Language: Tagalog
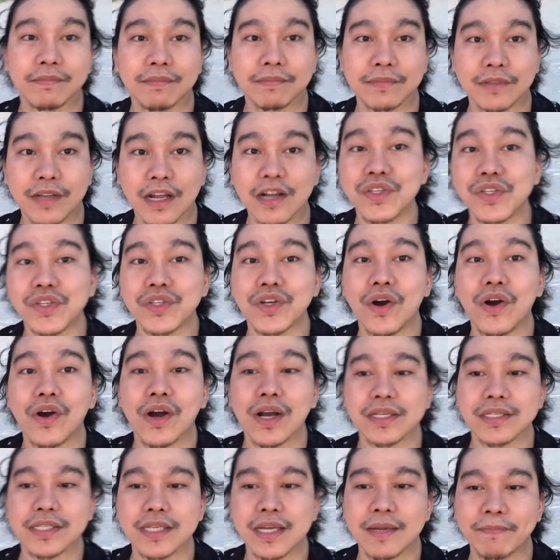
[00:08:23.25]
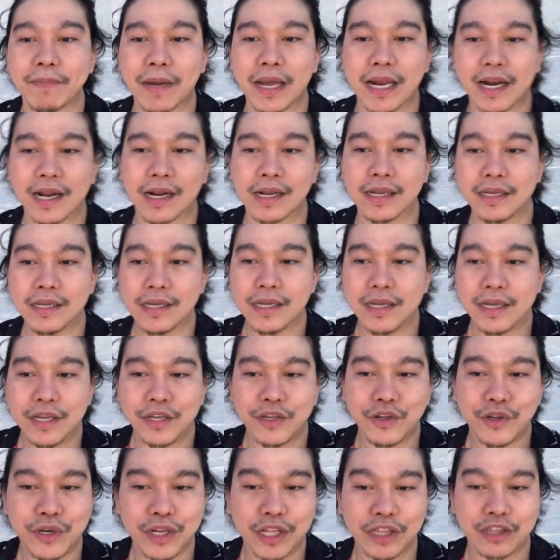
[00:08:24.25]
ng song kasi parang
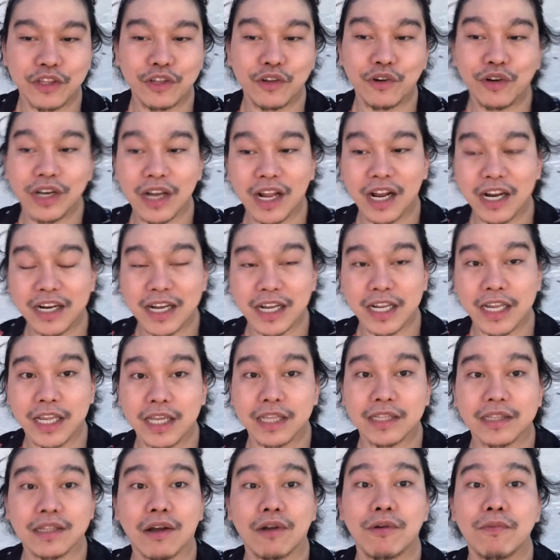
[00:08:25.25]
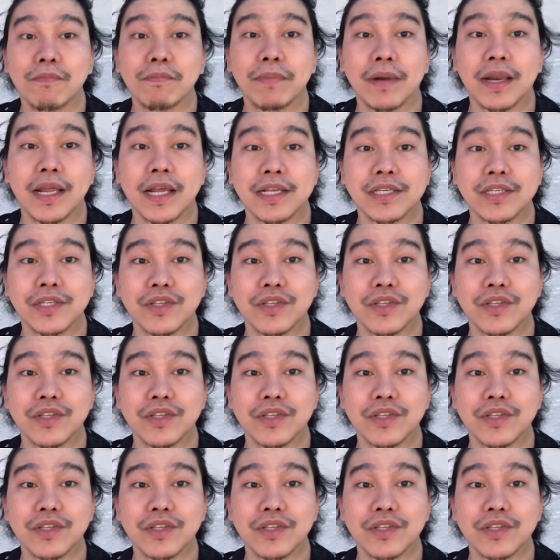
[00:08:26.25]
yun at yun lang ang nakikita kong place.